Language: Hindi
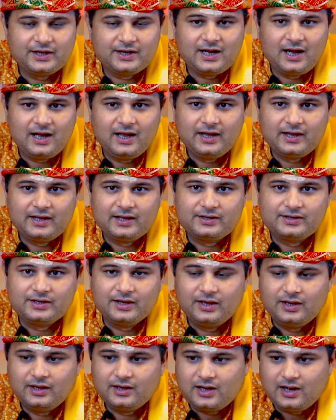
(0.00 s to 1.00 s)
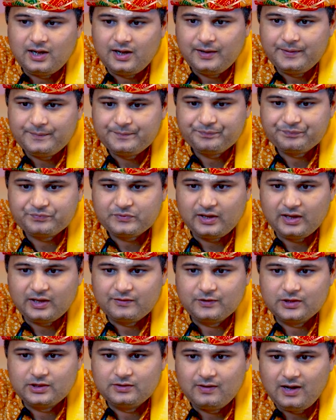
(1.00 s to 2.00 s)
देखा है किसी का एक
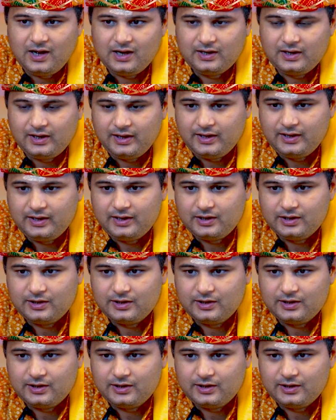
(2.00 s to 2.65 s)
विद्वान है